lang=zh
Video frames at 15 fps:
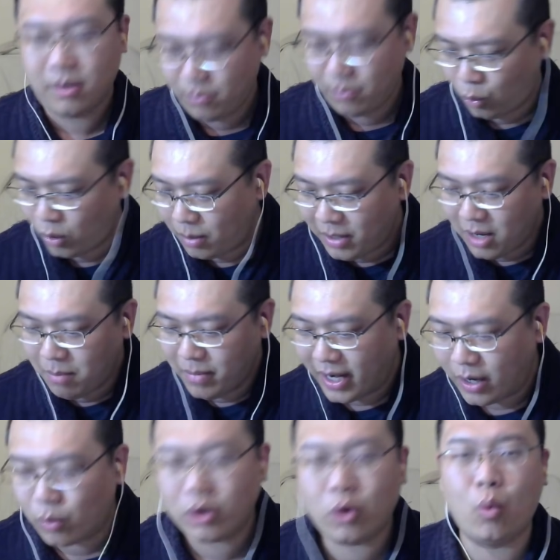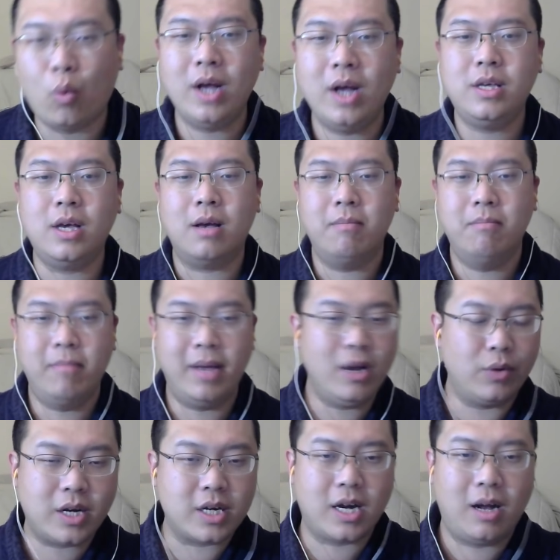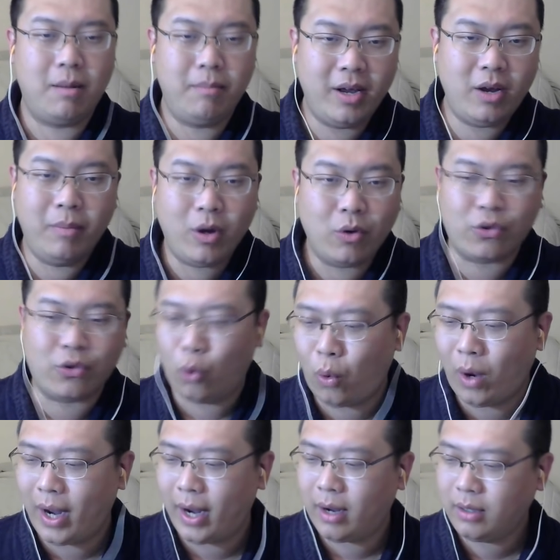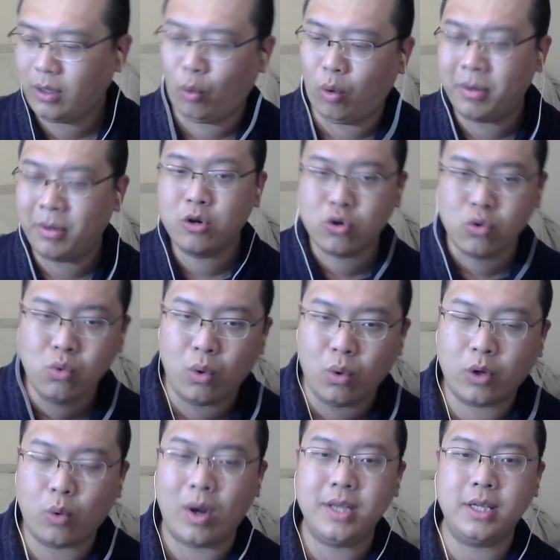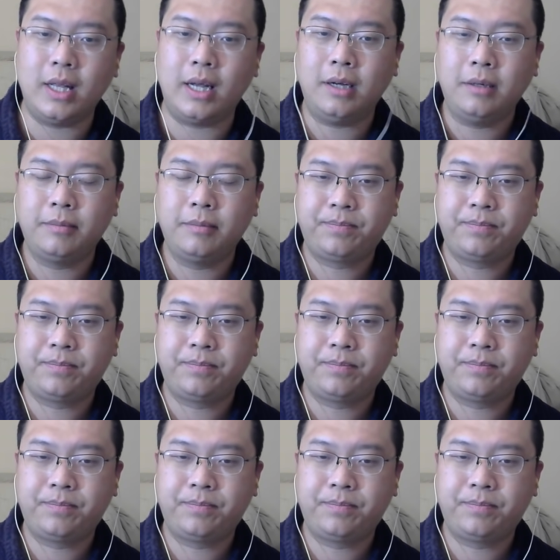我们跟美国的关系没有那啥，没有没有走坏。那我们跟中国的关系呢？